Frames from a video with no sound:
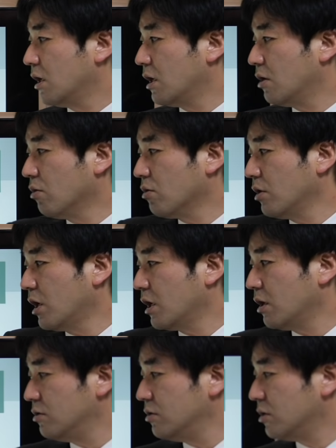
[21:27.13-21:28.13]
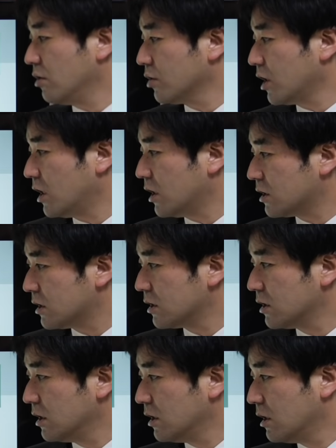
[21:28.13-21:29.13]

えー、行われる予定です。